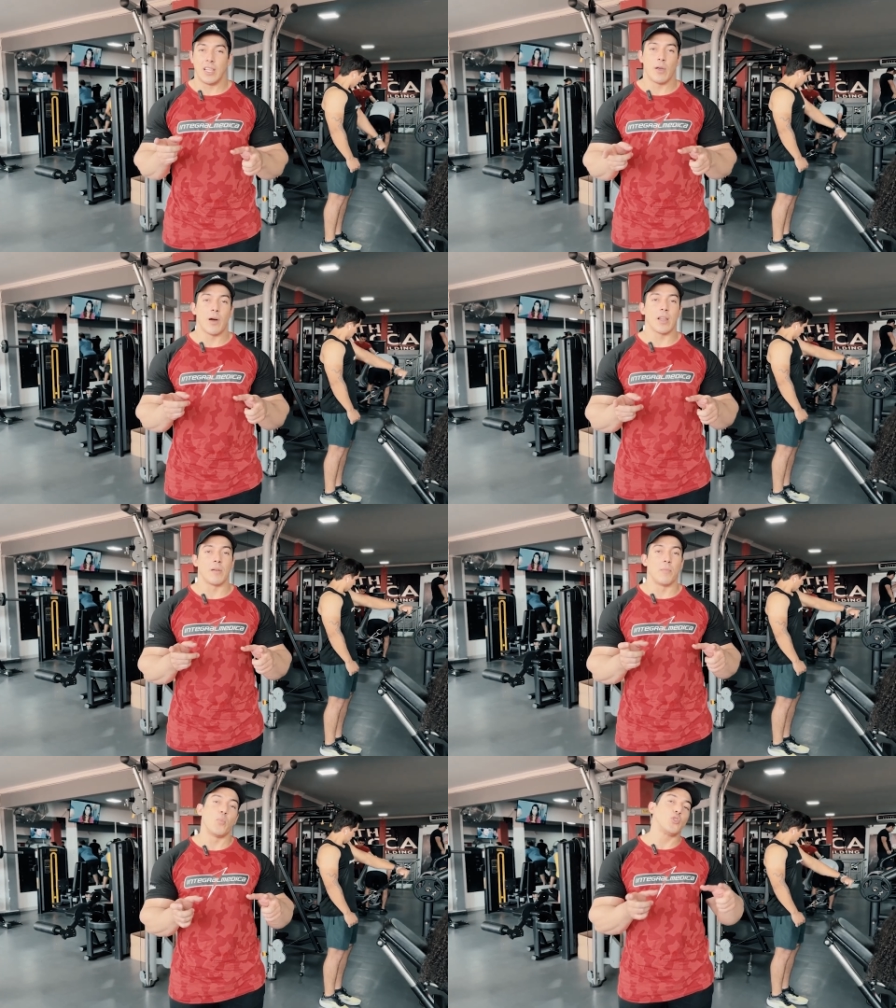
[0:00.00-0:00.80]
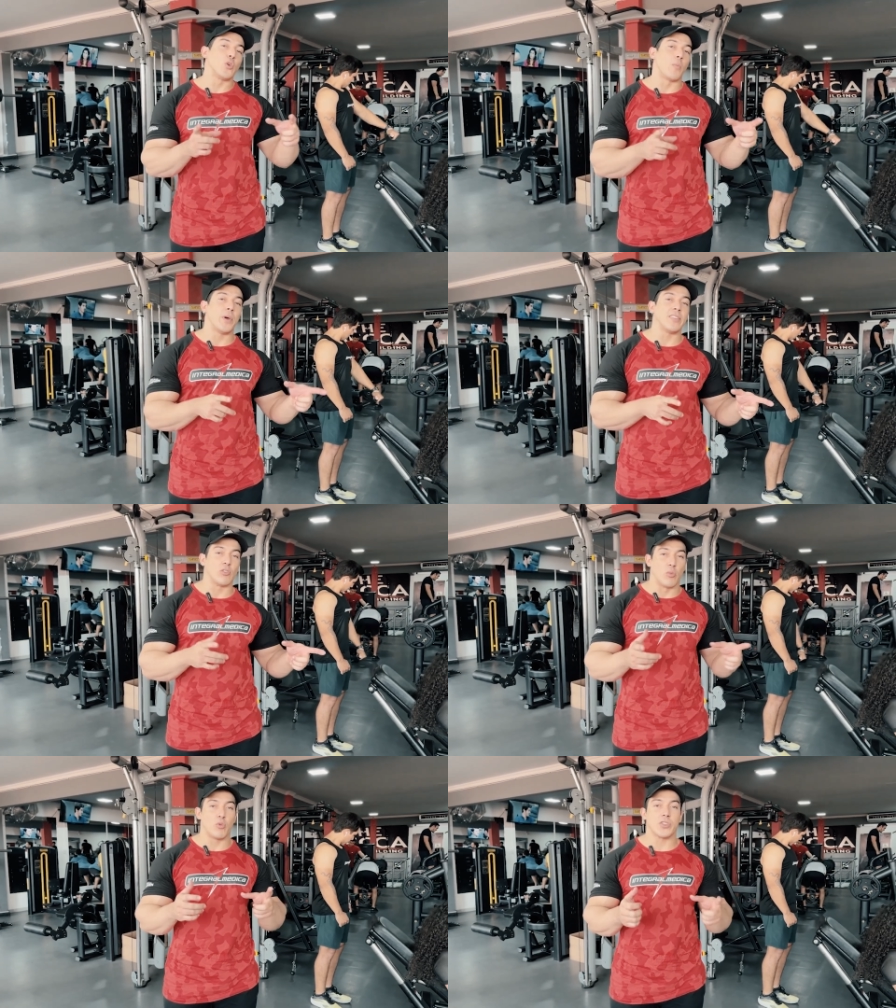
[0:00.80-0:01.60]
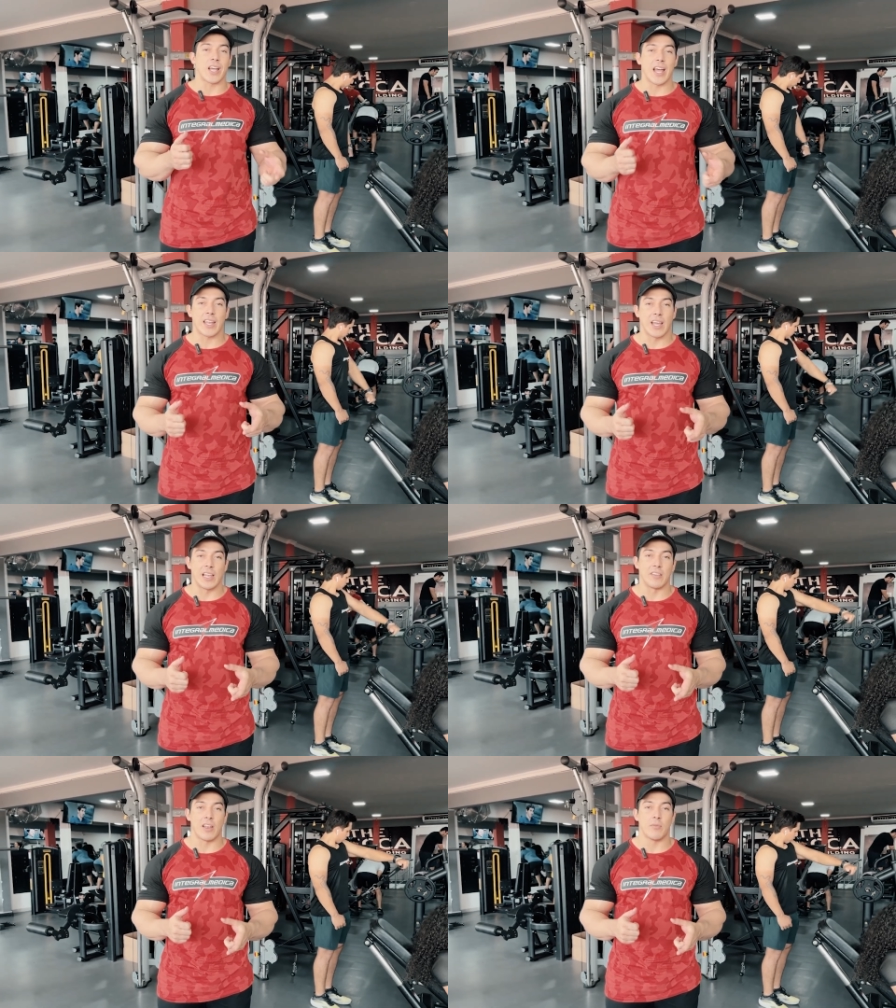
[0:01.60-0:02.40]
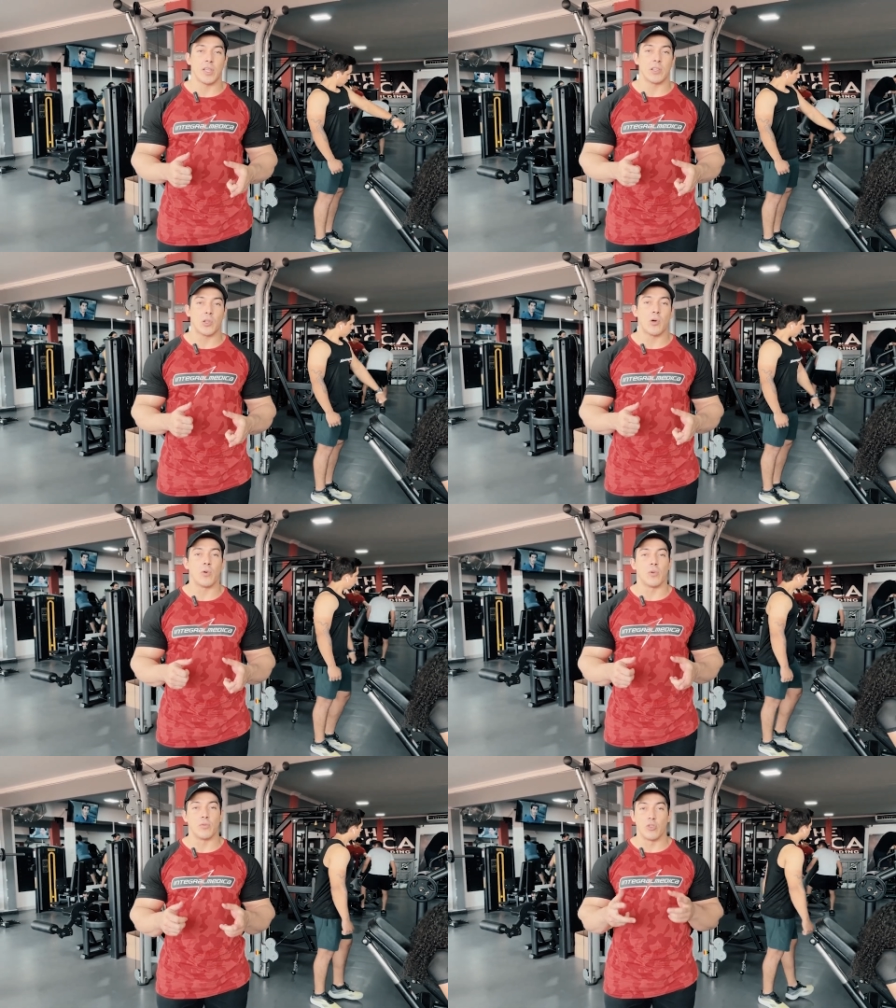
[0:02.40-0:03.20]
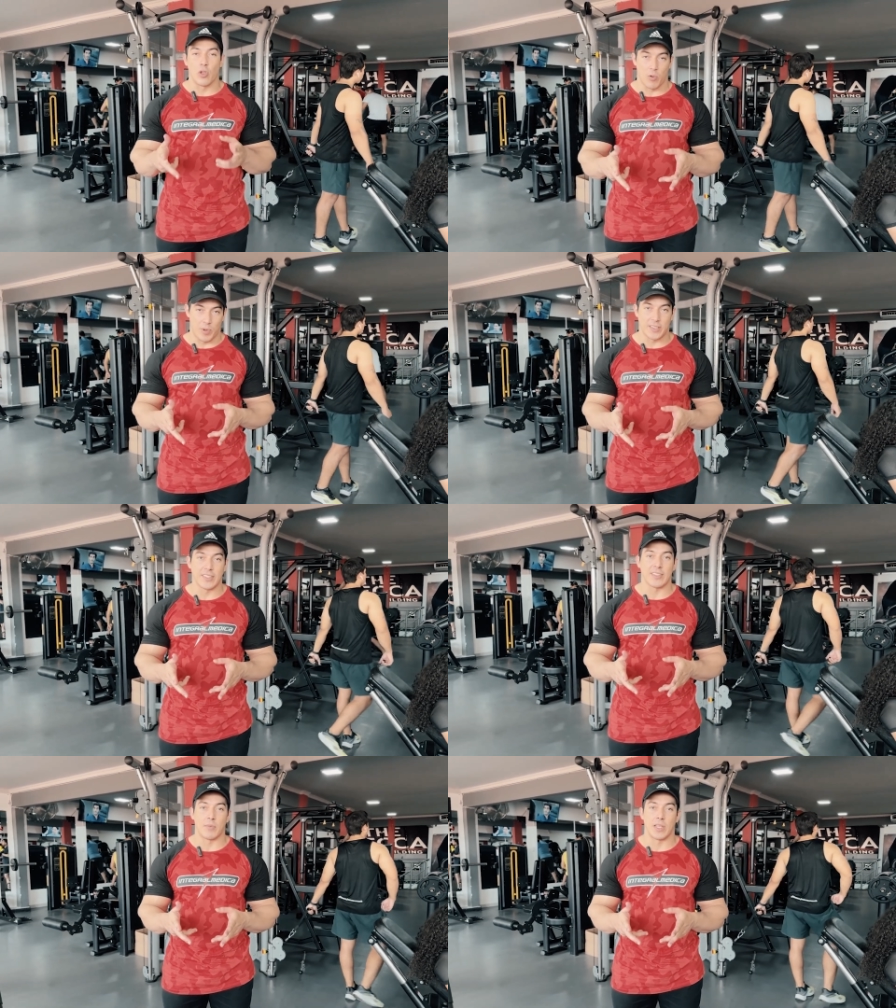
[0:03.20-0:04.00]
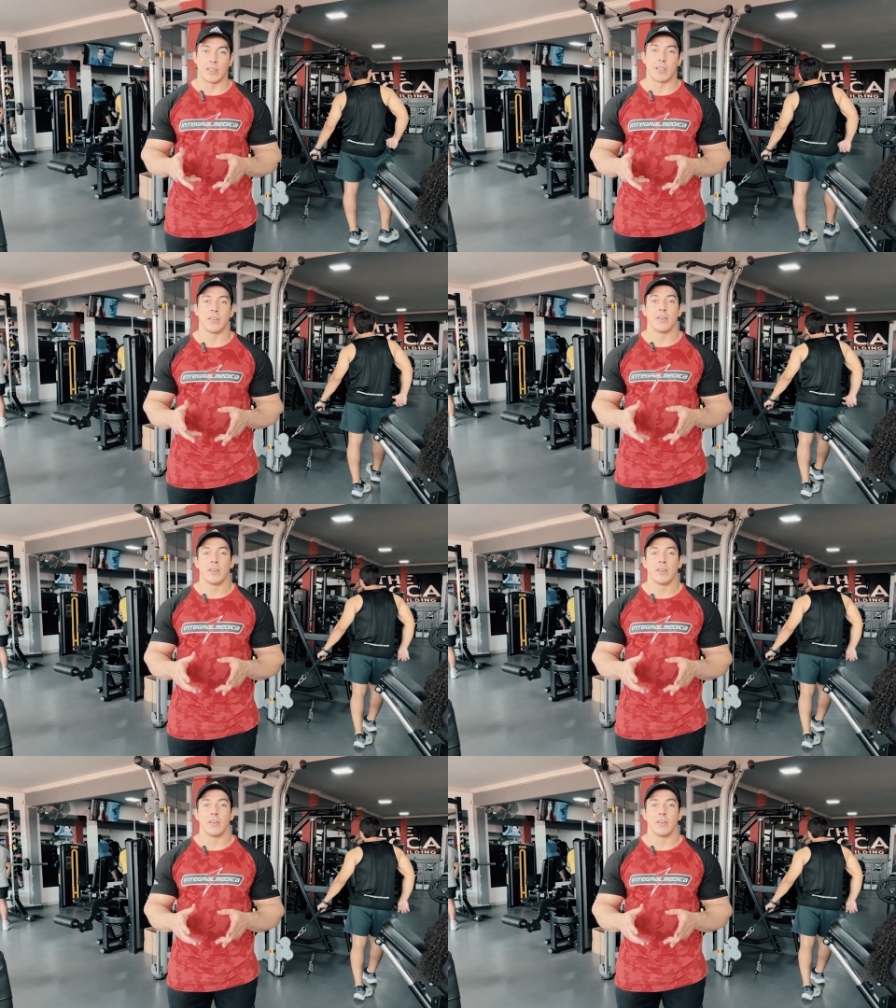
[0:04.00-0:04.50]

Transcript: llevar mucho peso o mucha carga en el entrenamiento? No, precisamente.